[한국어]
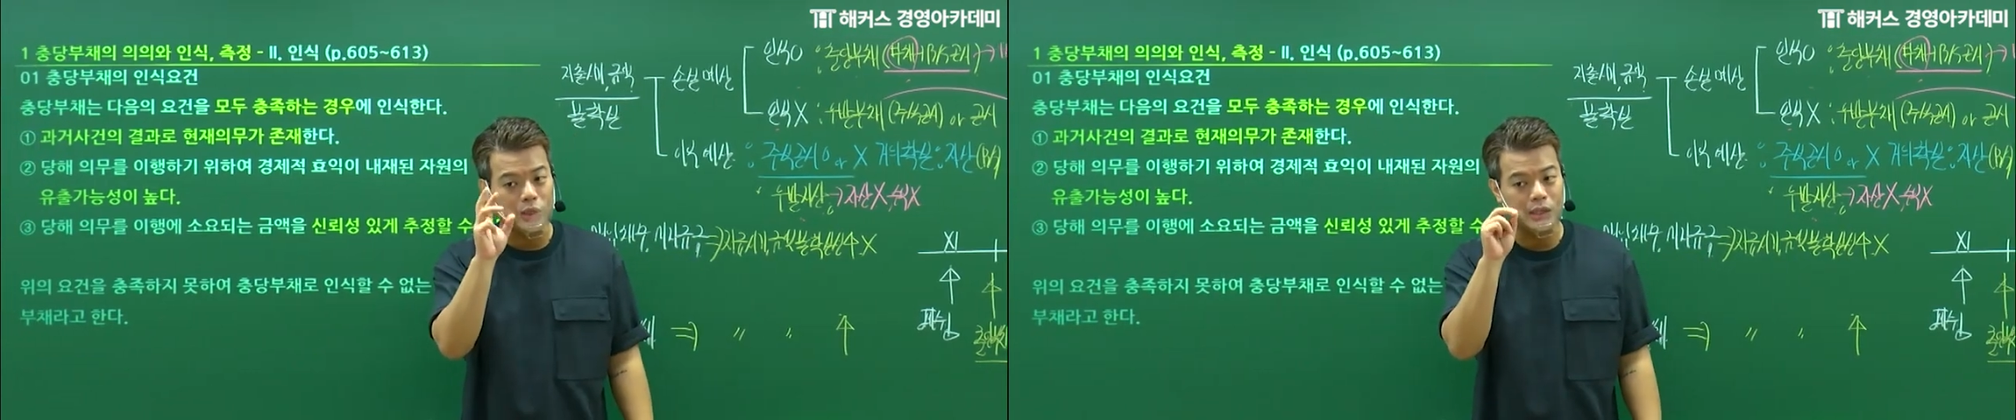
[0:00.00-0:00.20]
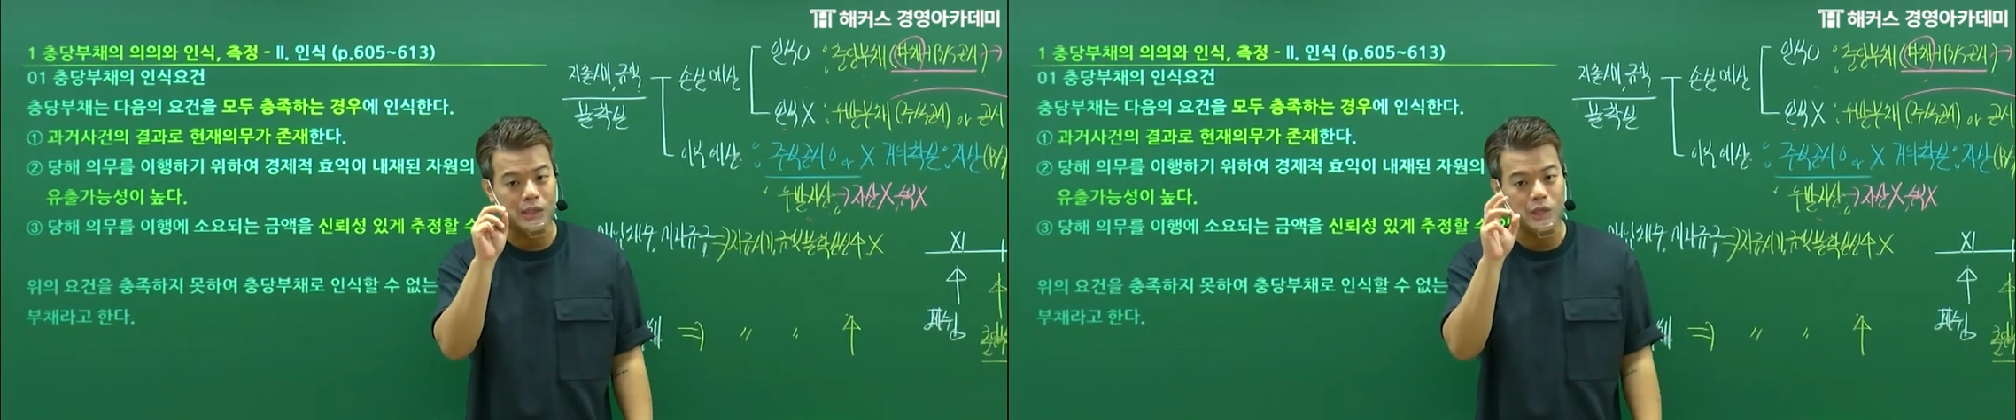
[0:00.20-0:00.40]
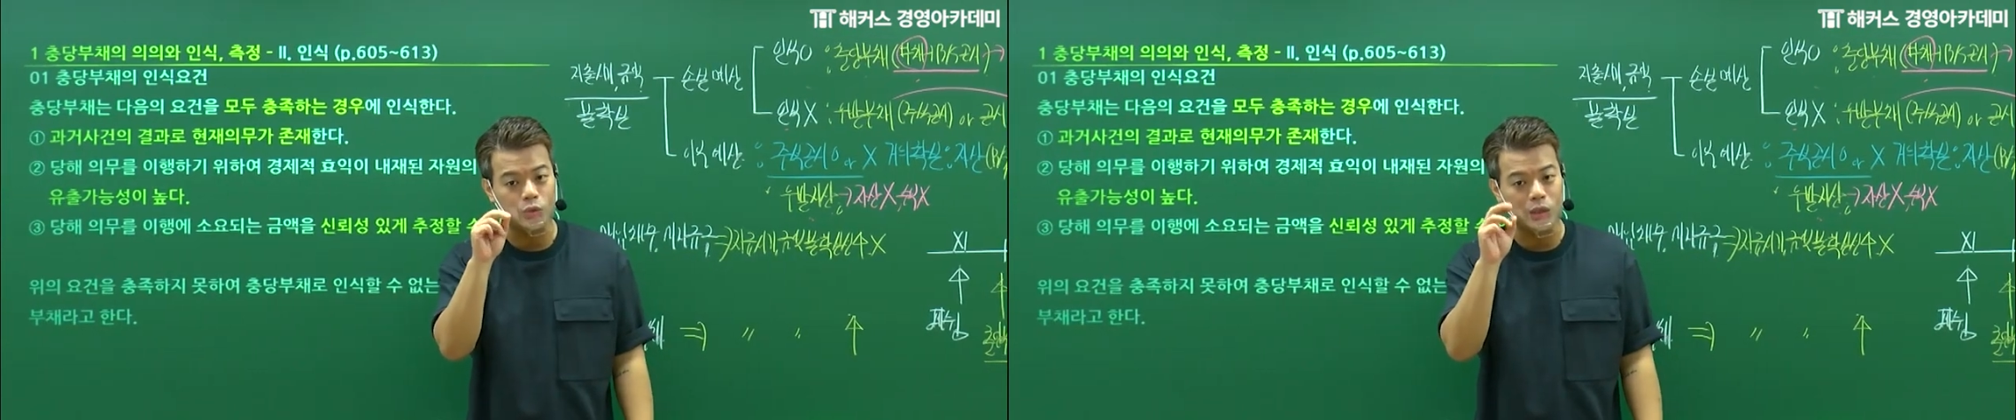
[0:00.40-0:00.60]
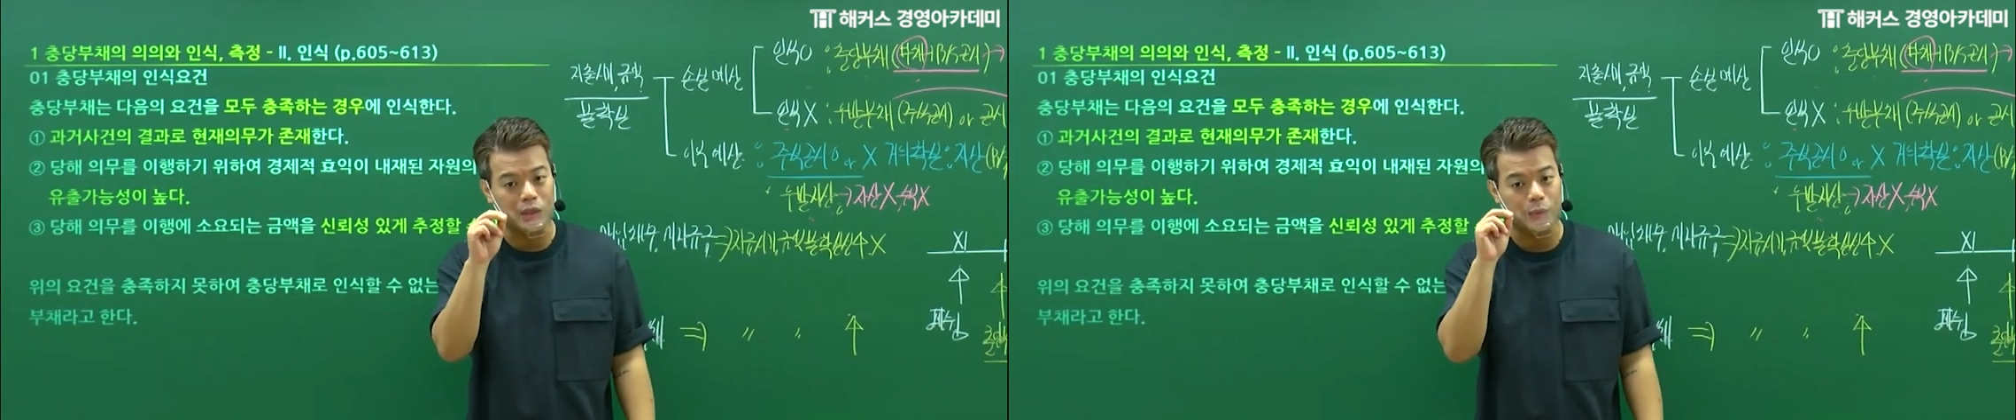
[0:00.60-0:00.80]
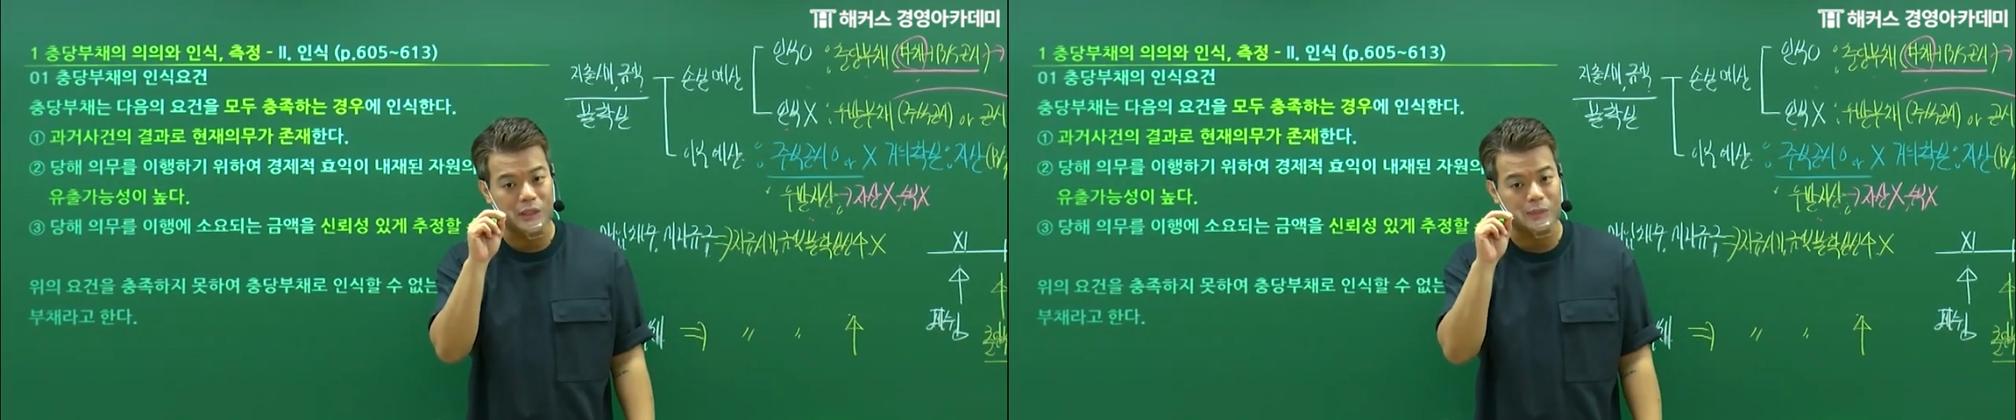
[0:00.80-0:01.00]
기재할 수
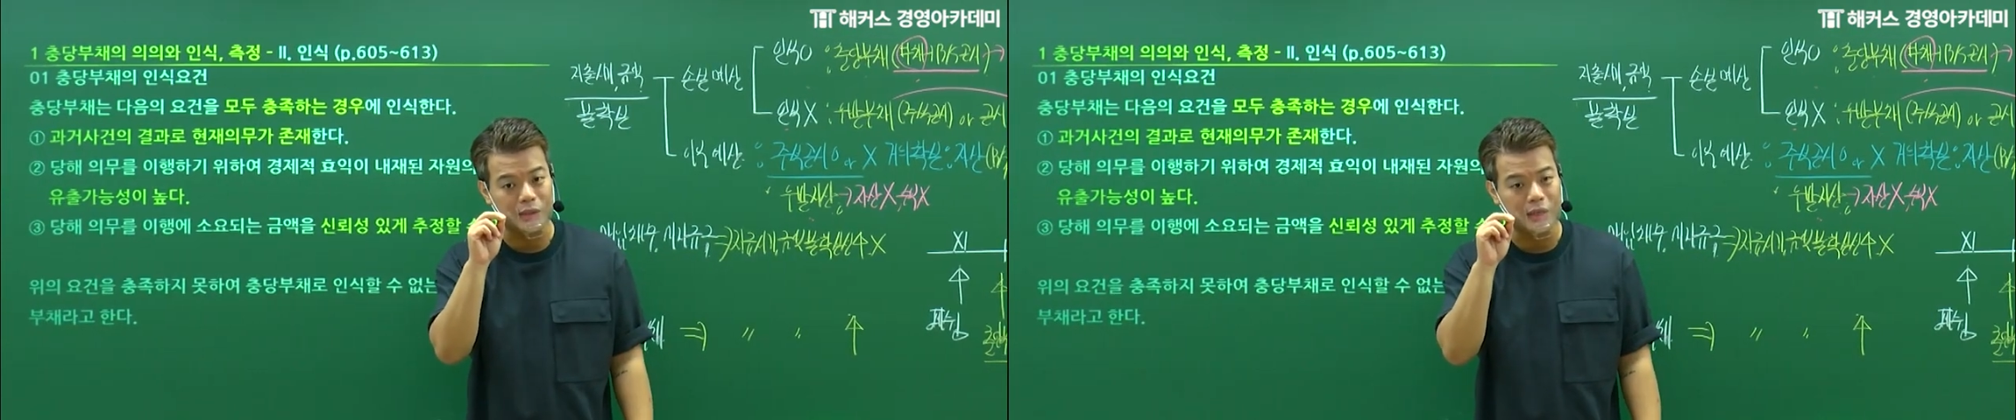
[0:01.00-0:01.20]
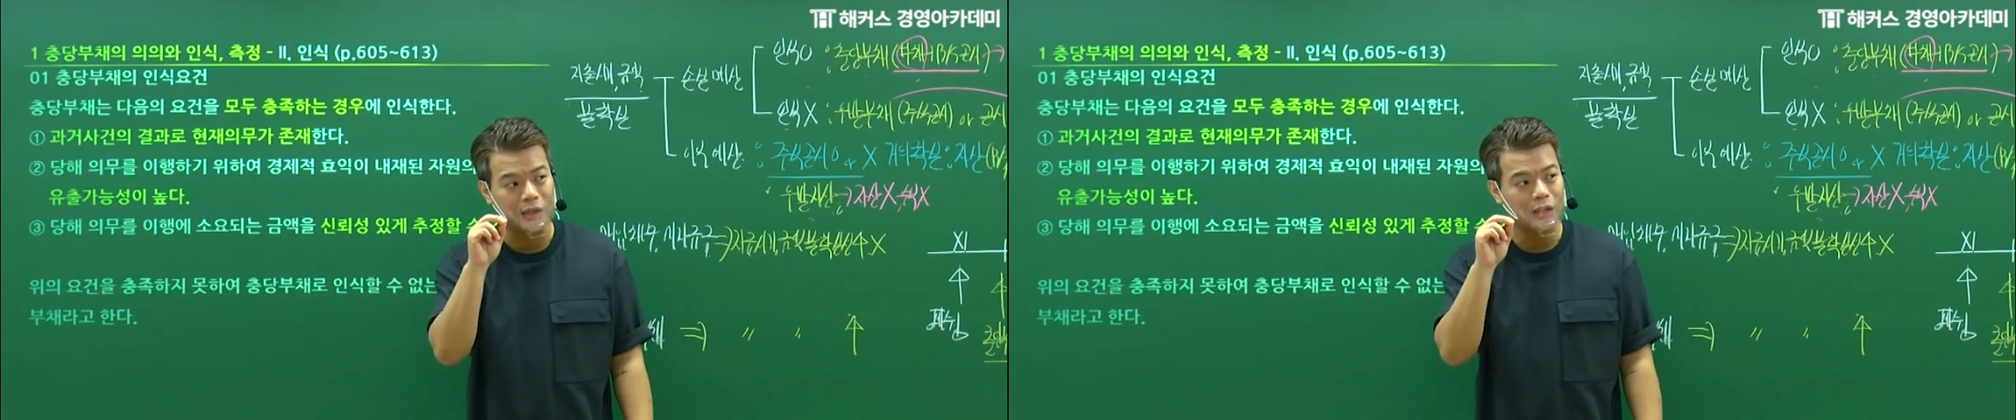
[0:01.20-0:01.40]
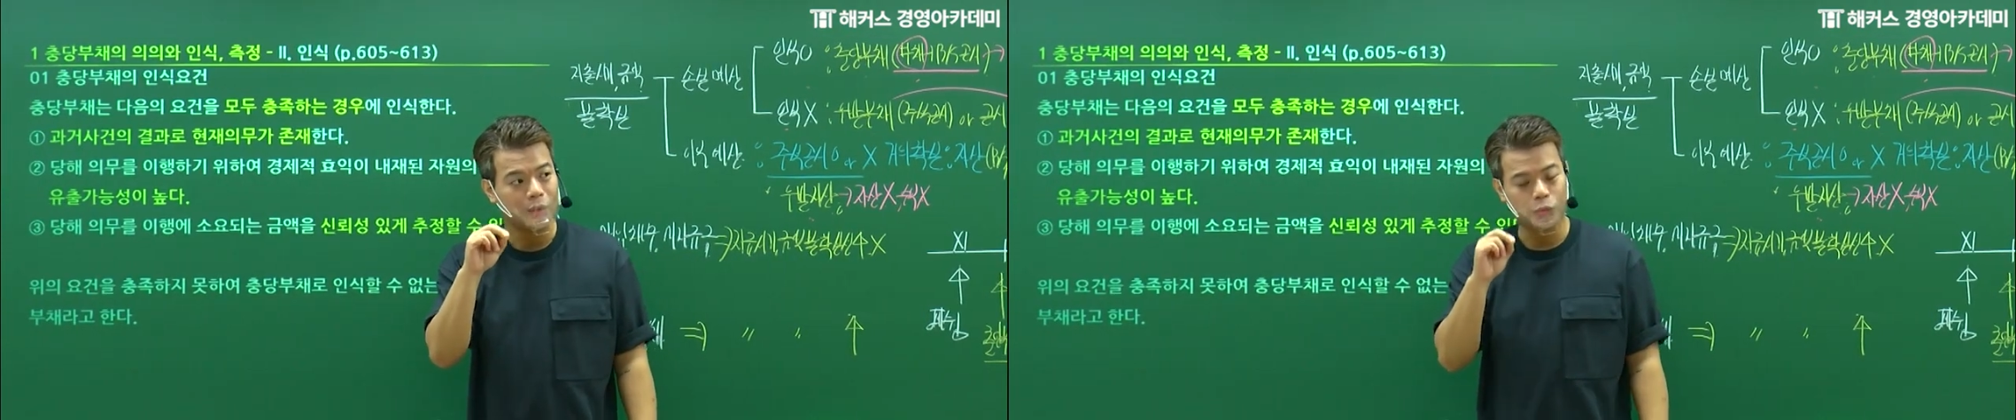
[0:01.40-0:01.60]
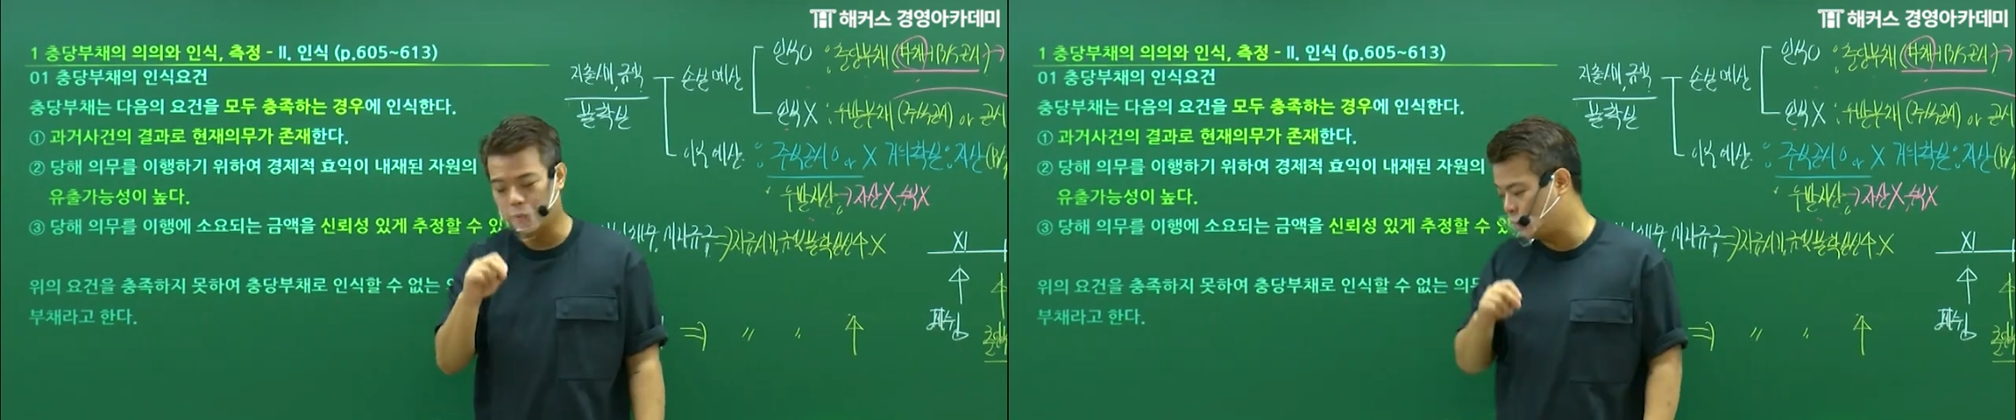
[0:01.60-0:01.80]
있다고 했습니다. 좀